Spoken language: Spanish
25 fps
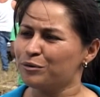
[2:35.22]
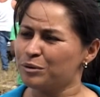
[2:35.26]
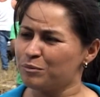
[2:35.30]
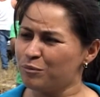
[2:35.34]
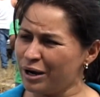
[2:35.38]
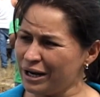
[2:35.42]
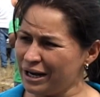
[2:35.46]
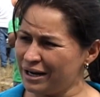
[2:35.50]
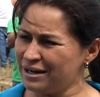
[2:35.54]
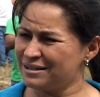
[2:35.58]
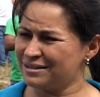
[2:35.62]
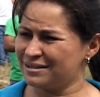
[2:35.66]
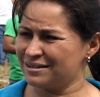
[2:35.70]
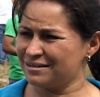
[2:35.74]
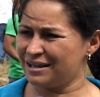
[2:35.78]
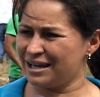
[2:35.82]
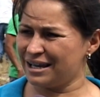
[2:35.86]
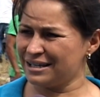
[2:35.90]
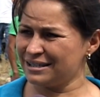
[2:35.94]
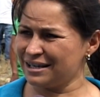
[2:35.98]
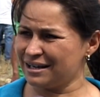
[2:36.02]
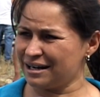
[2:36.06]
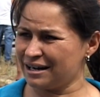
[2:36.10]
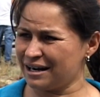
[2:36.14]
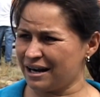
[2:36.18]
nos vimos en la necesidad
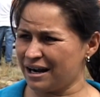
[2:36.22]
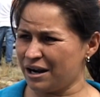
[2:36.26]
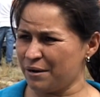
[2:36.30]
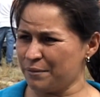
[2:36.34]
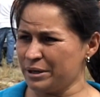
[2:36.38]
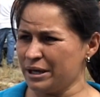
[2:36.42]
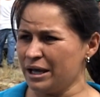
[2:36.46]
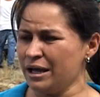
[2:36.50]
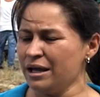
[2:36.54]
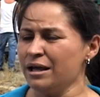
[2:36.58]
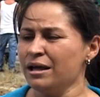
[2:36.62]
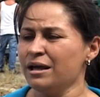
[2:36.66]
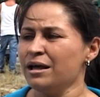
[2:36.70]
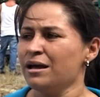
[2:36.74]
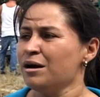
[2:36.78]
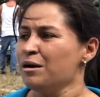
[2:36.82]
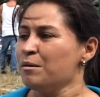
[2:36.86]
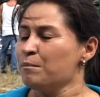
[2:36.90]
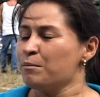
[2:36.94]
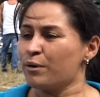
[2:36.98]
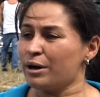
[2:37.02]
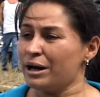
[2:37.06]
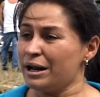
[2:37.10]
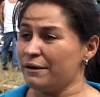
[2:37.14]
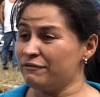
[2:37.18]
de cerrar la vía
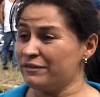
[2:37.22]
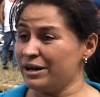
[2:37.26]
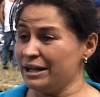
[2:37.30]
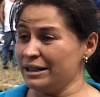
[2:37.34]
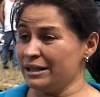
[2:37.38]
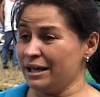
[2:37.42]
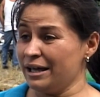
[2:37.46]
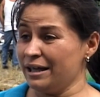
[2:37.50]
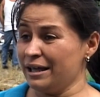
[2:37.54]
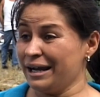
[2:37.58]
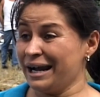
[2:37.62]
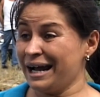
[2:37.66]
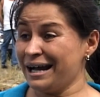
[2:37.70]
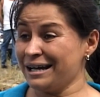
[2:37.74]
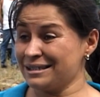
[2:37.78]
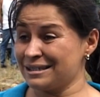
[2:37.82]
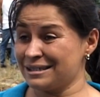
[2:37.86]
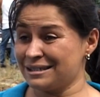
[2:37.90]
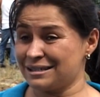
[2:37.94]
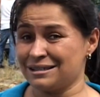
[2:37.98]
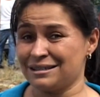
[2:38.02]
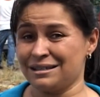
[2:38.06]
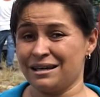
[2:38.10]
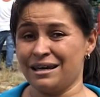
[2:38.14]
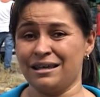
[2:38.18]
por la falta de
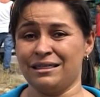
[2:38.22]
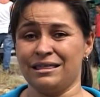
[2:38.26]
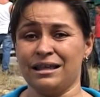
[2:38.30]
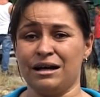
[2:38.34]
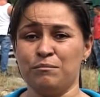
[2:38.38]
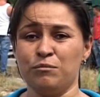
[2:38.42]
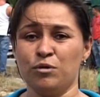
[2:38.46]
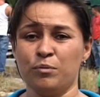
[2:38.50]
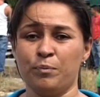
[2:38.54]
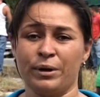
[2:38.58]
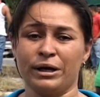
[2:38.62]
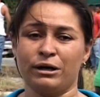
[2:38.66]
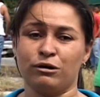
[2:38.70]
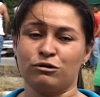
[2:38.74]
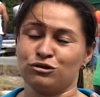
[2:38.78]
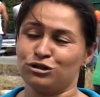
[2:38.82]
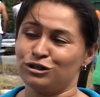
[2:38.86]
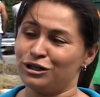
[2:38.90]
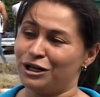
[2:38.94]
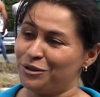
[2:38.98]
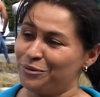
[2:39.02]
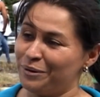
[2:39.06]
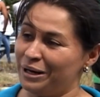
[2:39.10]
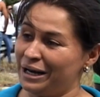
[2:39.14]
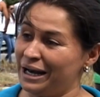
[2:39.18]
gas. Estamos pues
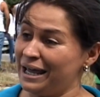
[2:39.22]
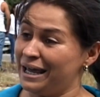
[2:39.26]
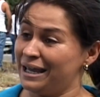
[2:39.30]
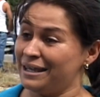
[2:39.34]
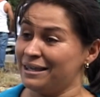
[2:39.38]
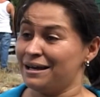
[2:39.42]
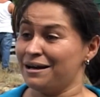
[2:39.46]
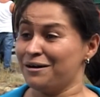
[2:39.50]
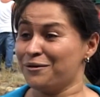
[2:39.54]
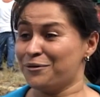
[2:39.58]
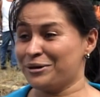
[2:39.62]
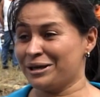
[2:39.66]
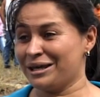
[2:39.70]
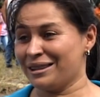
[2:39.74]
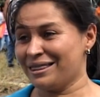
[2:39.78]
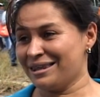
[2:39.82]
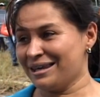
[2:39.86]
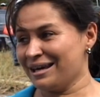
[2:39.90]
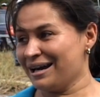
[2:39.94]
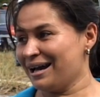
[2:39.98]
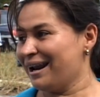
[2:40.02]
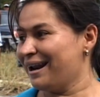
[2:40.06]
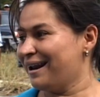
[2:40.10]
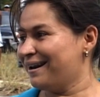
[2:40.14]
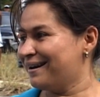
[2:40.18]
cocinando en leña, hoy en
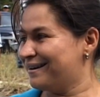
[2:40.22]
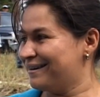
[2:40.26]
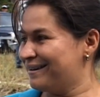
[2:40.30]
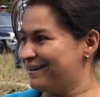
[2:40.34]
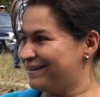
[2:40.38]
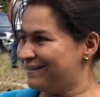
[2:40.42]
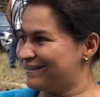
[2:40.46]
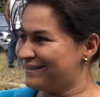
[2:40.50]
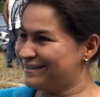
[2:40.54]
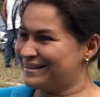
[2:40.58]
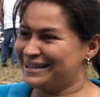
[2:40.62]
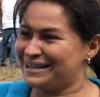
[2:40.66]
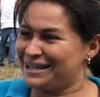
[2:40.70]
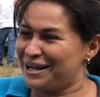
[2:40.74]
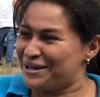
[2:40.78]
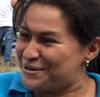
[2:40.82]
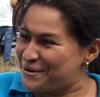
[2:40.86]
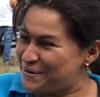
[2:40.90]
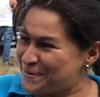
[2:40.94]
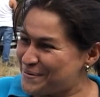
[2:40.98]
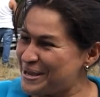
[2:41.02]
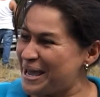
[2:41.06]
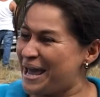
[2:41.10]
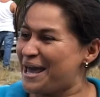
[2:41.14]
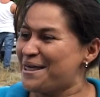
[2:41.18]
día está
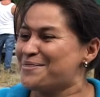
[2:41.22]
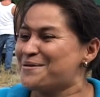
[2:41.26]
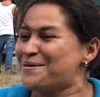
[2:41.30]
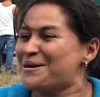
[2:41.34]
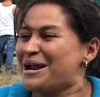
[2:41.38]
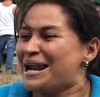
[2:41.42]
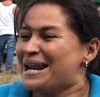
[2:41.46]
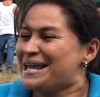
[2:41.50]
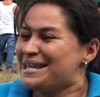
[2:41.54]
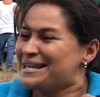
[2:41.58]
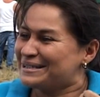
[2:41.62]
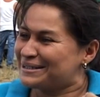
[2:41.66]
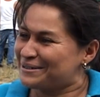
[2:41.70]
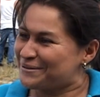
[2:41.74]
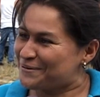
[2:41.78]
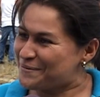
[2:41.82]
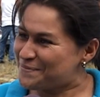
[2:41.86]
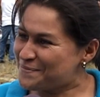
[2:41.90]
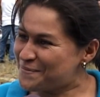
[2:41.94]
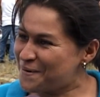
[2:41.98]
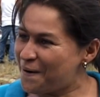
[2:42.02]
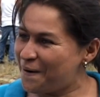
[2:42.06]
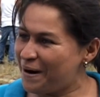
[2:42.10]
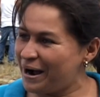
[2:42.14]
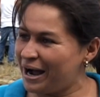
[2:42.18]
lloviendo, la leña se nos
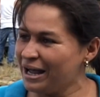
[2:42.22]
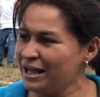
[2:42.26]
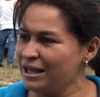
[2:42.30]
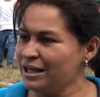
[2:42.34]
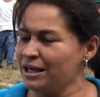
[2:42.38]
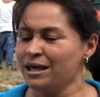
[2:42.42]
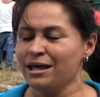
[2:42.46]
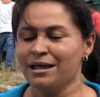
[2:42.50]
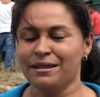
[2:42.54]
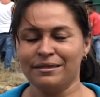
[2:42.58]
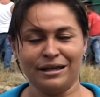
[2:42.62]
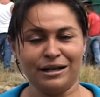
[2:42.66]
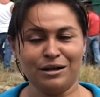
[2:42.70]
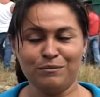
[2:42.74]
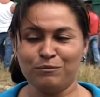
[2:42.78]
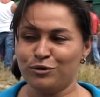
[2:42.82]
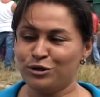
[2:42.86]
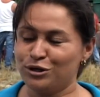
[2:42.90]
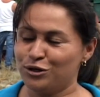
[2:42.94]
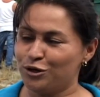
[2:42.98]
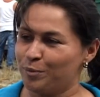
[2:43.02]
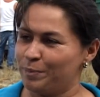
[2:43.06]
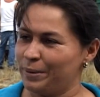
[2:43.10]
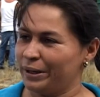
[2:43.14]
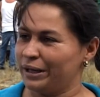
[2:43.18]
moja, tenemos
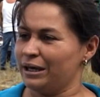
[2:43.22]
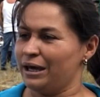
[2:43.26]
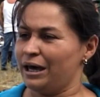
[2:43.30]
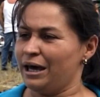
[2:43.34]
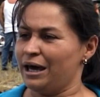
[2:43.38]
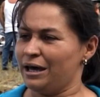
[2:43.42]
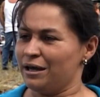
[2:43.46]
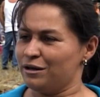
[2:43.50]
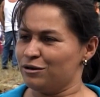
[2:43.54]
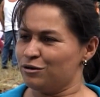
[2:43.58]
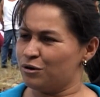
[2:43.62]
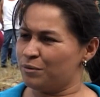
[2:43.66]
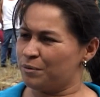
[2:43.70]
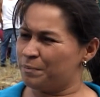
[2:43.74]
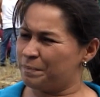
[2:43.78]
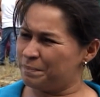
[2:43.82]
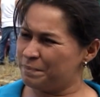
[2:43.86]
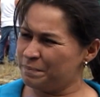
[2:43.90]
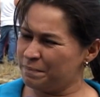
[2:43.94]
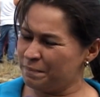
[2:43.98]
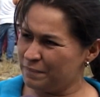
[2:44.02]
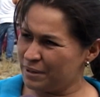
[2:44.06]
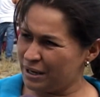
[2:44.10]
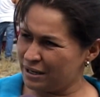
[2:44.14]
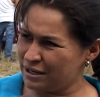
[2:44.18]
niños pequeños,
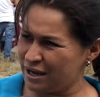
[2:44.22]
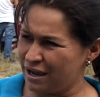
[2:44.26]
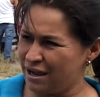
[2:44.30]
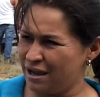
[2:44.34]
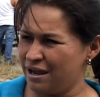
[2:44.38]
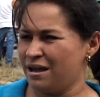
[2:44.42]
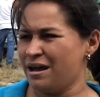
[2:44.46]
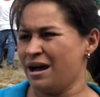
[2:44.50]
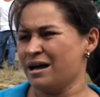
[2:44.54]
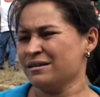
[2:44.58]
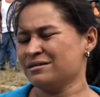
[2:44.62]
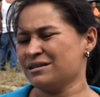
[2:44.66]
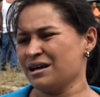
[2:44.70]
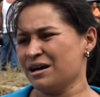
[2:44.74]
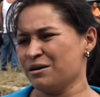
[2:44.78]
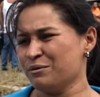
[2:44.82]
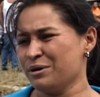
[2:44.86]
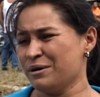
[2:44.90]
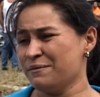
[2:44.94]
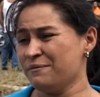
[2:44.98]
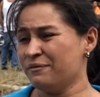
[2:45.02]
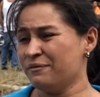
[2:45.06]
eh, ancianos